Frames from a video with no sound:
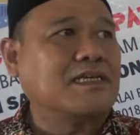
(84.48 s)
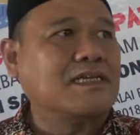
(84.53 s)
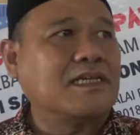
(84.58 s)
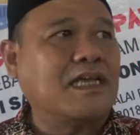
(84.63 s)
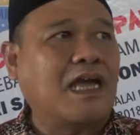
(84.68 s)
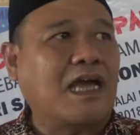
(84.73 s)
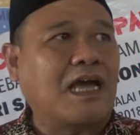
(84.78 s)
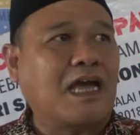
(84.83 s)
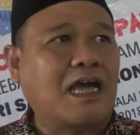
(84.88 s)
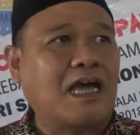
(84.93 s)

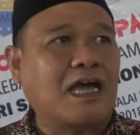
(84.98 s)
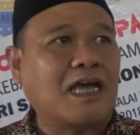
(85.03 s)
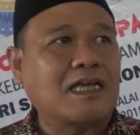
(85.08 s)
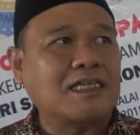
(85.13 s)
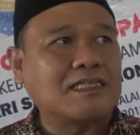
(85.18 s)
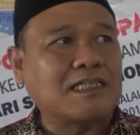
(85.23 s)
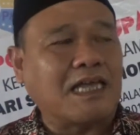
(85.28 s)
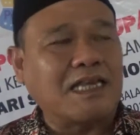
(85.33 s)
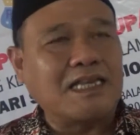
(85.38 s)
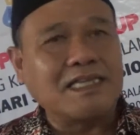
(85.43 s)
ya
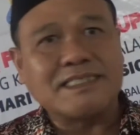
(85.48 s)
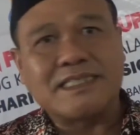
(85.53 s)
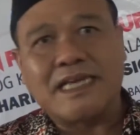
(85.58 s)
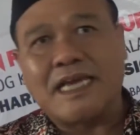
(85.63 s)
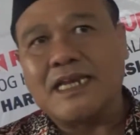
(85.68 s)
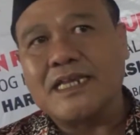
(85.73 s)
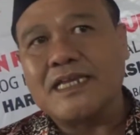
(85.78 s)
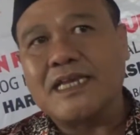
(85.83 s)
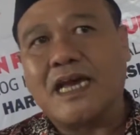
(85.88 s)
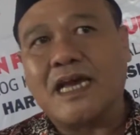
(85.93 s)
tadi
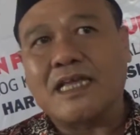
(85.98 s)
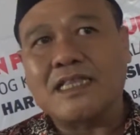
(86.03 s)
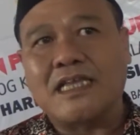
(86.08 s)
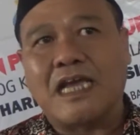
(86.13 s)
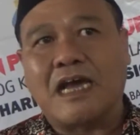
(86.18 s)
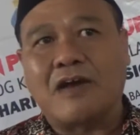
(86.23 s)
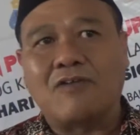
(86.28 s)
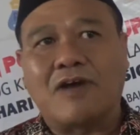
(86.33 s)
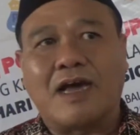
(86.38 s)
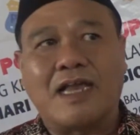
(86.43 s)
saya lihat
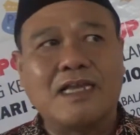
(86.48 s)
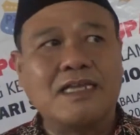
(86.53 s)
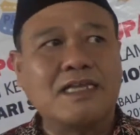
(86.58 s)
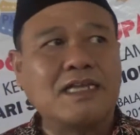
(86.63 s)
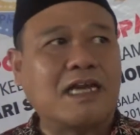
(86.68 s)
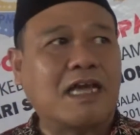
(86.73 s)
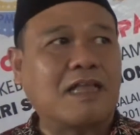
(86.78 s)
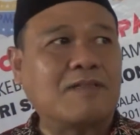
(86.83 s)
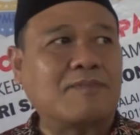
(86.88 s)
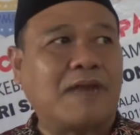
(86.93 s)
diawali
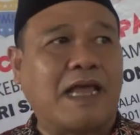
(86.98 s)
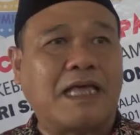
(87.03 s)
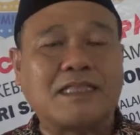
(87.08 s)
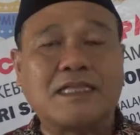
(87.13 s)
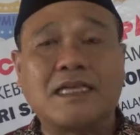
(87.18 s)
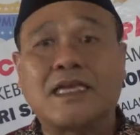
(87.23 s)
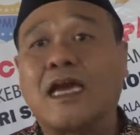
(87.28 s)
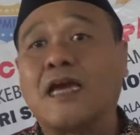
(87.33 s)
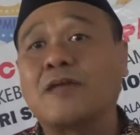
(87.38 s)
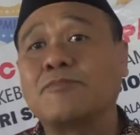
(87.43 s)
dengan
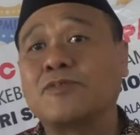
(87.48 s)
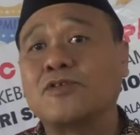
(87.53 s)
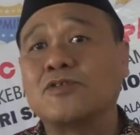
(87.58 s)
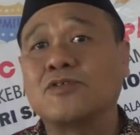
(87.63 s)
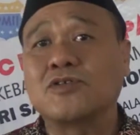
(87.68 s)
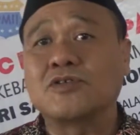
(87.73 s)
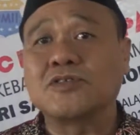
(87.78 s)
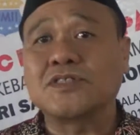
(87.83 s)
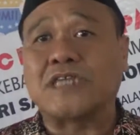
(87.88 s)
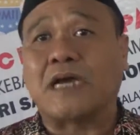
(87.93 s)
pelantikan
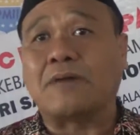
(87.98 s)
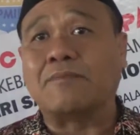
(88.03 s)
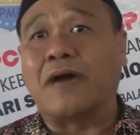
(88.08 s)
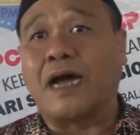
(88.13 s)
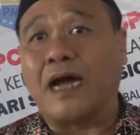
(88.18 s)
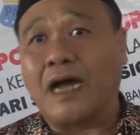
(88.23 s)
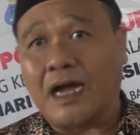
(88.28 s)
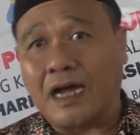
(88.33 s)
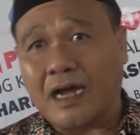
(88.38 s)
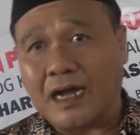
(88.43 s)
pengurus
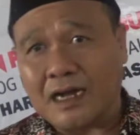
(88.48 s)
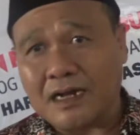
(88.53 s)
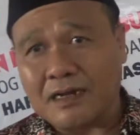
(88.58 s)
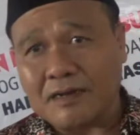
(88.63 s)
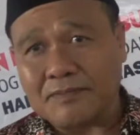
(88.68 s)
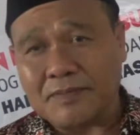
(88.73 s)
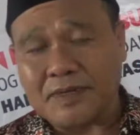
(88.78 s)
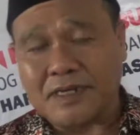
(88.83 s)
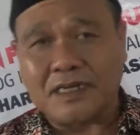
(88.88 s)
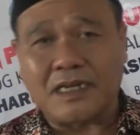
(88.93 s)
cabang
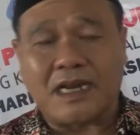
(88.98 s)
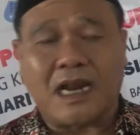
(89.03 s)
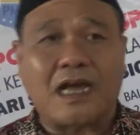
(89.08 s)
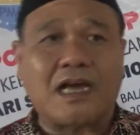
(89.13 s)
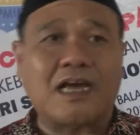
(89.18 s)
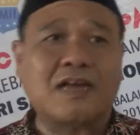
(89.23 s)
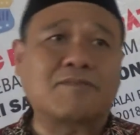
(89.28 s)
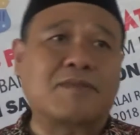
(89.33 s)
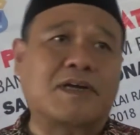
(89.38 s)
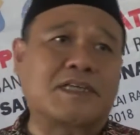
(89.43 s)

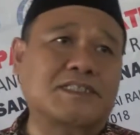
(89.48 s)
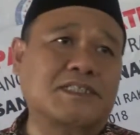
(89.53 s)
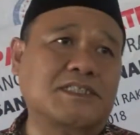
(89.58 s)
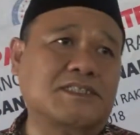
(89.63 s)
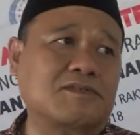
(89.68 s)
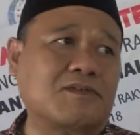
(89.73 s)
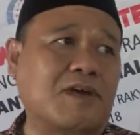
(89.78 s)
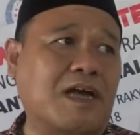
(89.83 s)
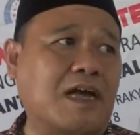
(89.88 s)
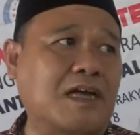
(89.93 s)
pergerakan
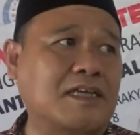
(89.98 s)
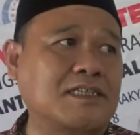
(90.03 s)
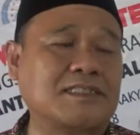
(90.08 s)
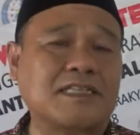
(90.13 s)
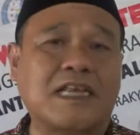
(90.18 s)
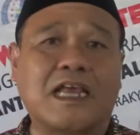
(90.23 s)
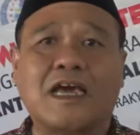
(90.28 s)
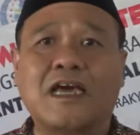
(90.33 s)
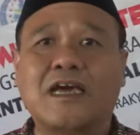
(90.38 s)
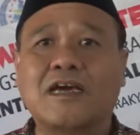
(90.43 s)
mahasiswa
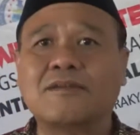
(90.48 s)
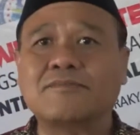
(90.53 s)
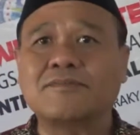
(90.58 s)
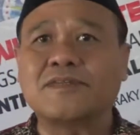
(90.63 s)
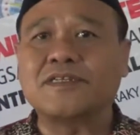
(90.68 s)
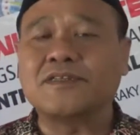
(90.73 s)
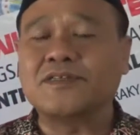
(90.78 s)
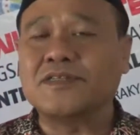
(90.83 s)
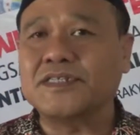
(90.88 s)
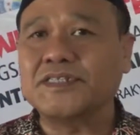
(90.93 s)
Islam
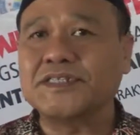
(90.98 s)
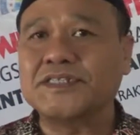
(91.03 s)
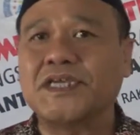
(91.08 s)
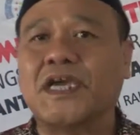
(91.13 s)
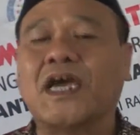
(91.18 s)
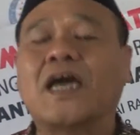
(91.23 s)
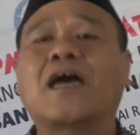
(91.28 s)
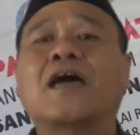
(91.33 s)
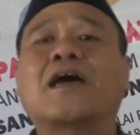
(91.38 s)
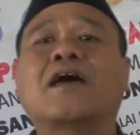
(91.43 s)

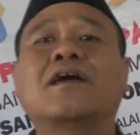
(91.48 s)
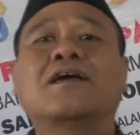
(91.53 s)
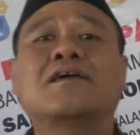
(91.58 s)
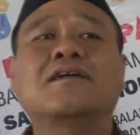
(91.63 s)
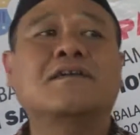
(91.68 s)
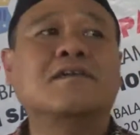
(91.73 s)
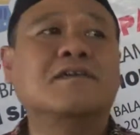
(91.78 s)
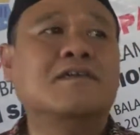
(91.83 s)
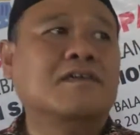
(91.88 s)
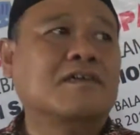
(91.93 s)
Indonesia
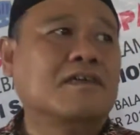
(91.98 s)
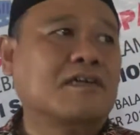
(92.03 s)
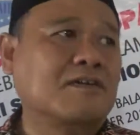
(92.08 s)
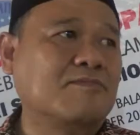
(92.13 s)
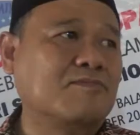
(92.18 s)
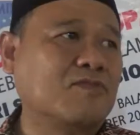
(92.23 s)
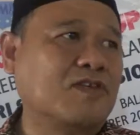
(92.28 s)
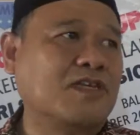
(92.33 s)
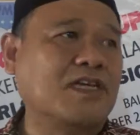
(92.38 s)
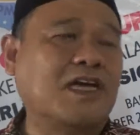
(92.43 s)

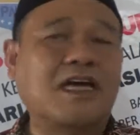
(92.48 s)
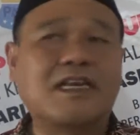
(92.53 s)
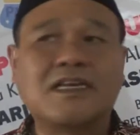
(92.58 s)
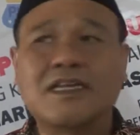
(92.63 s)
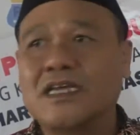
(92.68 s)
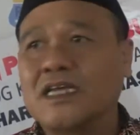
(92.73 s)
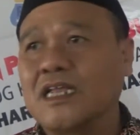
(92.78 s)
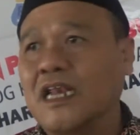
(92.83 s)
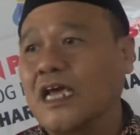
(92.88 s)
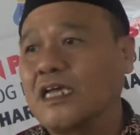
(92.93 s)
kemudian
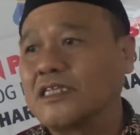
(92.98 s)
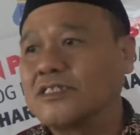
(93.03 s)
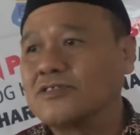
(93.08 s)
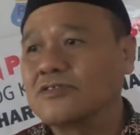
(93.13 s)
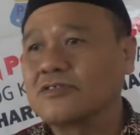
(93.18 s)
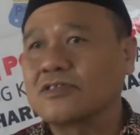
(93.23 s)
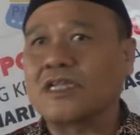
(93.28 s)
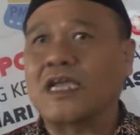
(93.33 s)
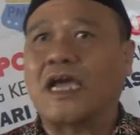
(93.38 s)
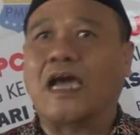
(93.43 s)

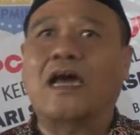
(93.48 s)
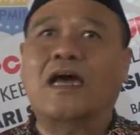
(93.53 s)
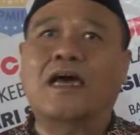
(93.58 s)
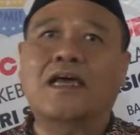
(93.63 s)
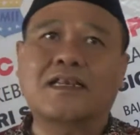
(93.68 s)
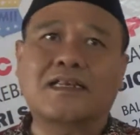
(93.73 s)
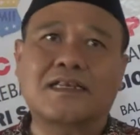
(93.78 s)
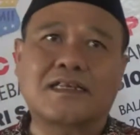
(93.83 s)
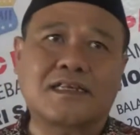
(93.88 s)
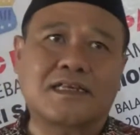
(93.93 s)

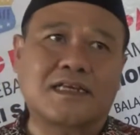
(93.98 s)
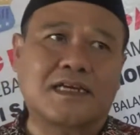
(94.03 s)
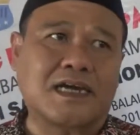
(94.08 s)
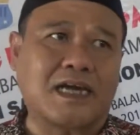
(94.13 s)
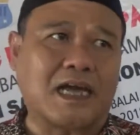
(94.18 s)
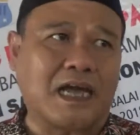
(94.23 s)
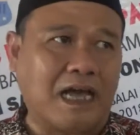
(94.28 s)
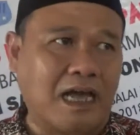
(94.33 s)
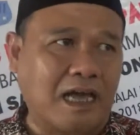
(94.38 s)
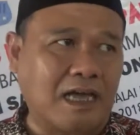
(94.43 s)
dilanjutkan
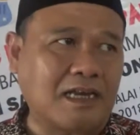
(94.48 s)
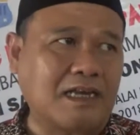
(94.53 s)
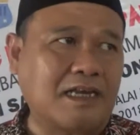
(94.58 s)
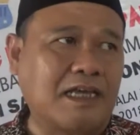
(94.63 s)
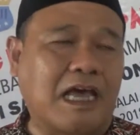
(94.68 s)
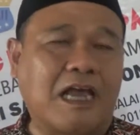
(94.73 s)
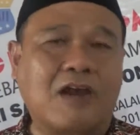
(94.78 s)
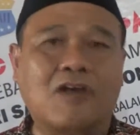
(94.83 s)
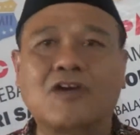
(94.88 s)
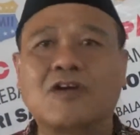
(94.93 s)
dengan
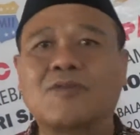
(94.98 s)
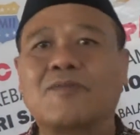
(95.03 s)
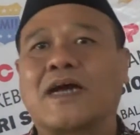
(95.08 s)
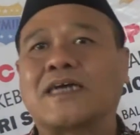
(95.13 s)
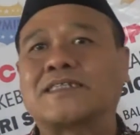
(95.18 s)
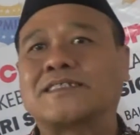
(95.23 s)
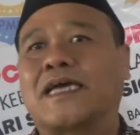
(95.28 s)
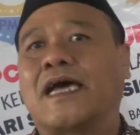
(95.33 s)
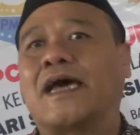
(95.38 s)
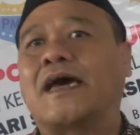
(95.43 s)
dialog
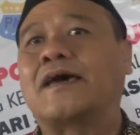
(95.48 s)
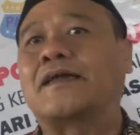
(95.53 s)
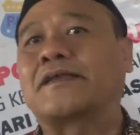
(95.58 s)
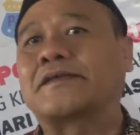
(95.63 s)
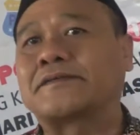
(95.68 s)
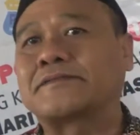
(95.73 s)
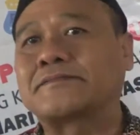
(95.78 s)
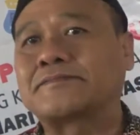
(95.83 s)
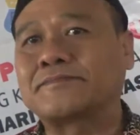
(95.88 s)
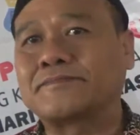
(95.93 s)

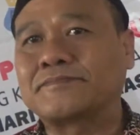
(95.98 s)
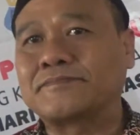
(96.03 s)
kebangsaan.